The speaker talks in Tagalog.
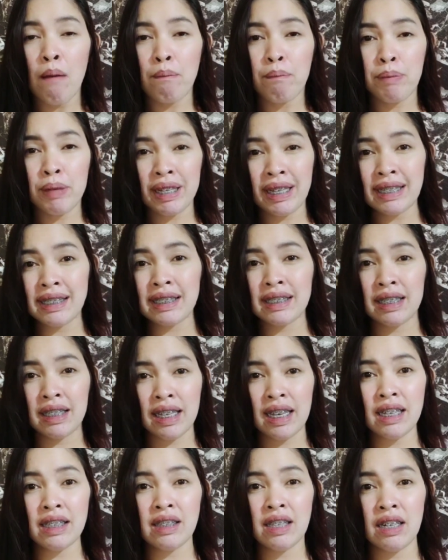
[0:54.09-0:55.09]
please
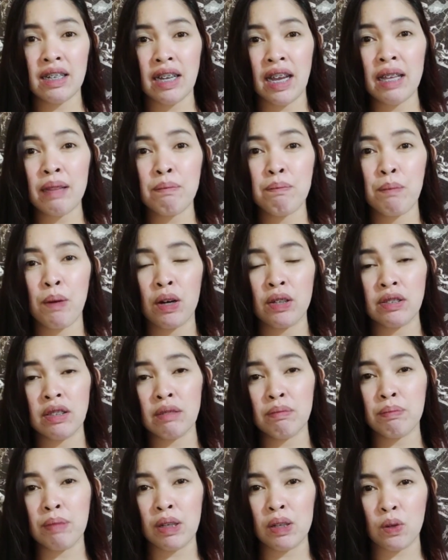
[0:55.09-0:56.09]
click the red
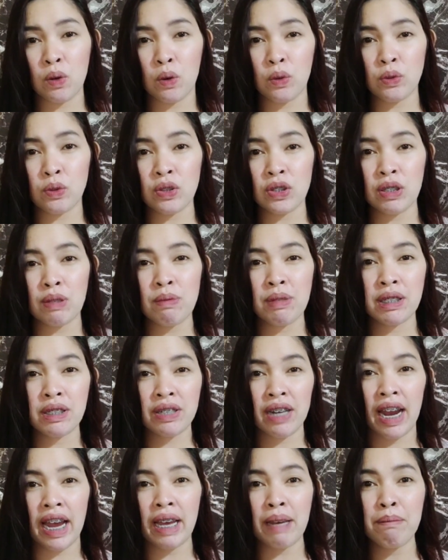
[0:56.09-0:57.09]
button below to
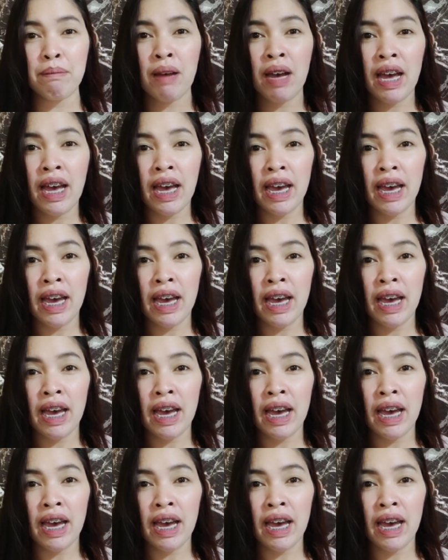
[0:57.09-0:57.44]
subscribe